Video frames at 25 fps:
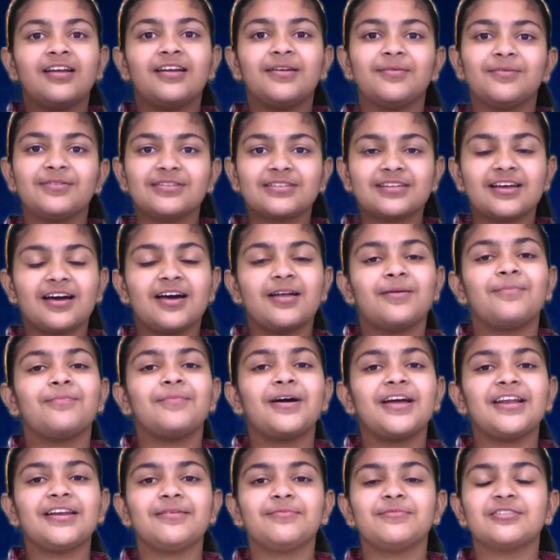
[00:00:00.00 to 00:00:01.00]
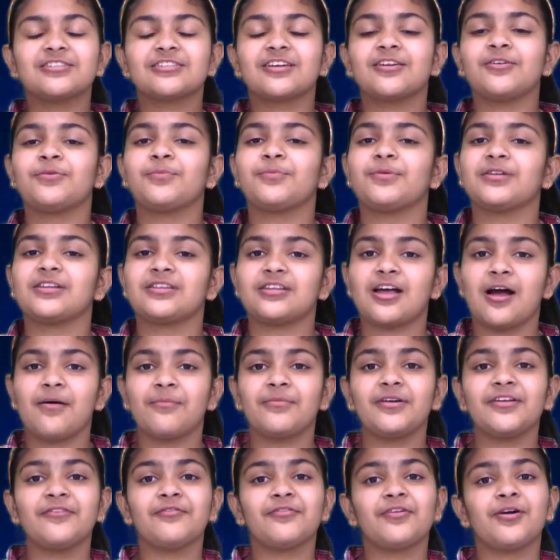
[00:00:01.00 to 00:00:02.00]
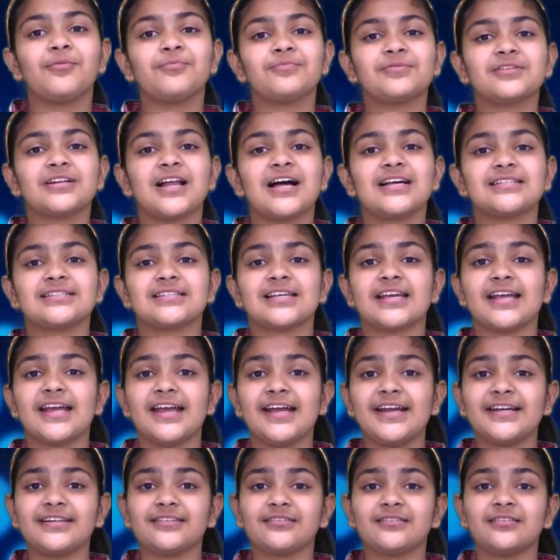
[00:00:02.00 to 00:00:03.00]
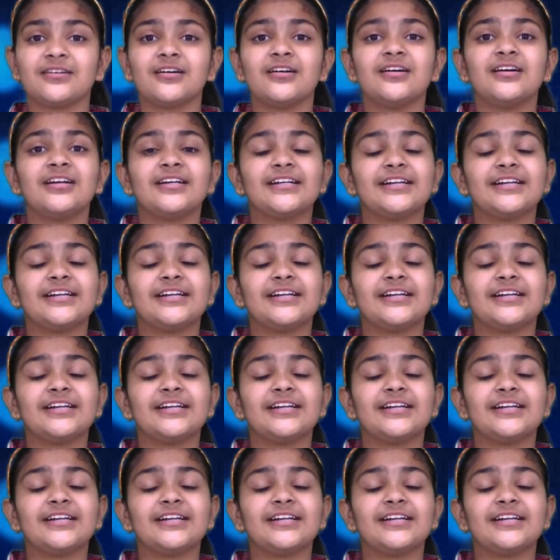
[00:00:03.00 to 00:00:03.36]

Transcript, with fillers: नमस्कार माय नेम इज़ करण प्रतामी फ्रॉम क्लास एट